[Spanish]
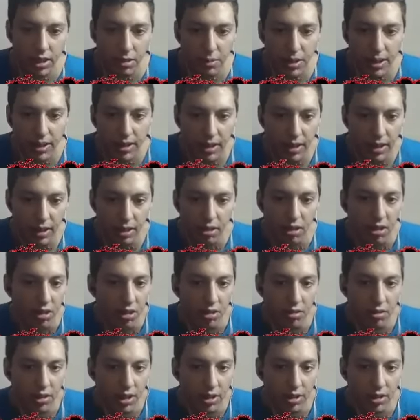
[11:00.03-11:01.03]
madre. O
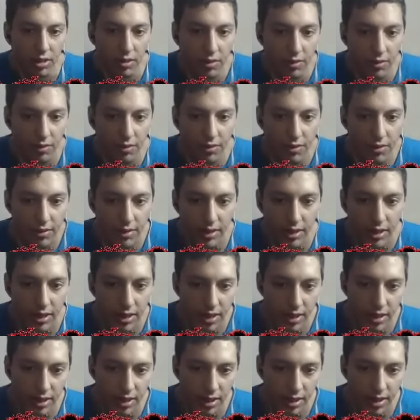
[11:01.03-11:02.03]
bueno,
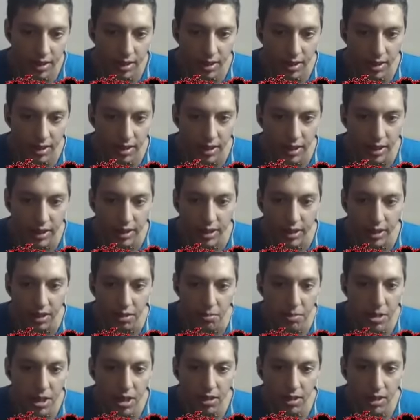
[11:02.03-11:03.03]
entre
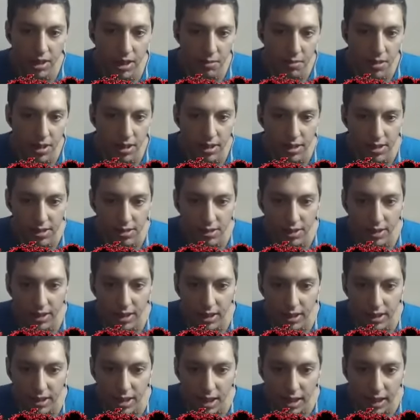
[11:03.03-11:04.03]
comillas nuestra madre. Recuerden
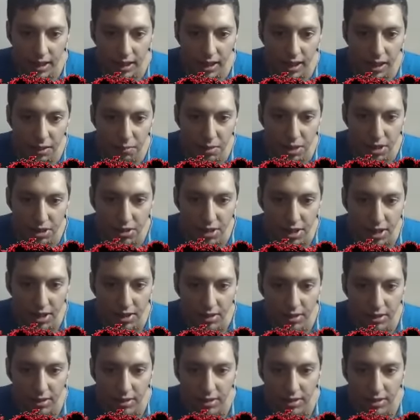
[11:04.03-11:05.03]
que sale en medio raro.